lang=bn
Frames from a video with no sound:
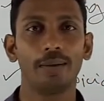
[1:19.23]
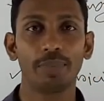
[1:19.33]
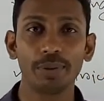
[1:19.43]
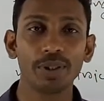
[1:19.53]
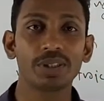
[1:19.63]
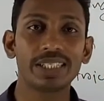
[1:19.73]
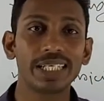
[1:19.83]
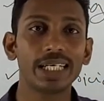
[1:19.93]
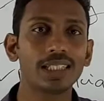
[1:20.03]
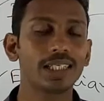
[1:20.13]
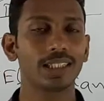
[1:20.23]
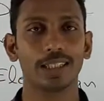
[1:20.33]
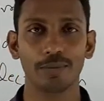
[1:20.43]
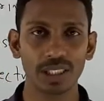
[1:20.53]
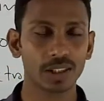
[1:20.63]
বিভিন্ন ট্রেড নিয়ে
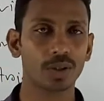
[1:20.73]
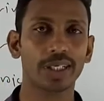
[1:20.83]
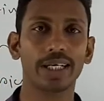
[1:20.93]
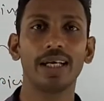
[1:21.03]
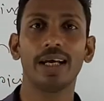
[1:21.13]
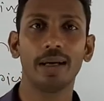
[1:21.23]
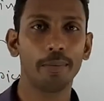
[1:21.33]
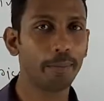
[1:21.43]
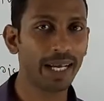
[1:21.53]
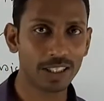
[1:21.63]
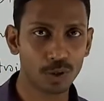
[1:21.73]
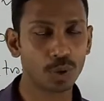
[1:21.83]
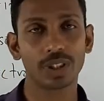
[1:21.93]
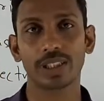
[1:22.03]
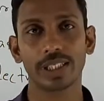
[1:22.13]
যান বিশেষ করে
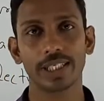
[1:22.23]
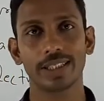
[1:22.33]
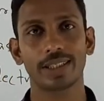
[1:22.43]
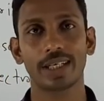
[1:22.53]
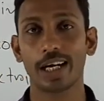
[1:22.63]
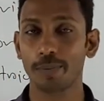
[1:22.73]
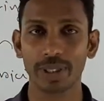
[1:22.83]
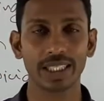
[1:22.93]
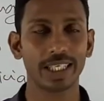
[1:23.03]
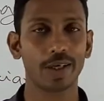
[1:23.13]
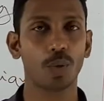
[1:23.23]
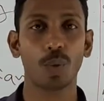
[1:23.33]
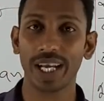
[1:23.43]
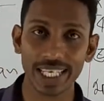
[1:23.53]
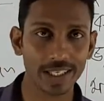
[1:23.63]
ম্যাসন ট্রেড কার্পেন্টার
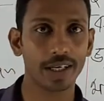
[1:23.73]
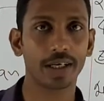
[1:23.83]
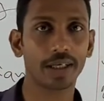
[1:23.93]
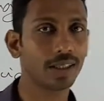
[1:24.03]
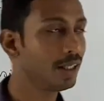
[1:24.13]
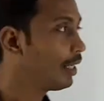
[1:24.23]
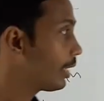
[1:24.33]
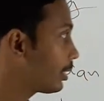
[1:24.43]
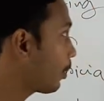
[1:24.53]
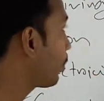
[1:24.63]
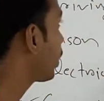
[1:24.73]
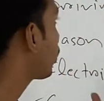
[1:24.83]
ওয়েটার তারপরে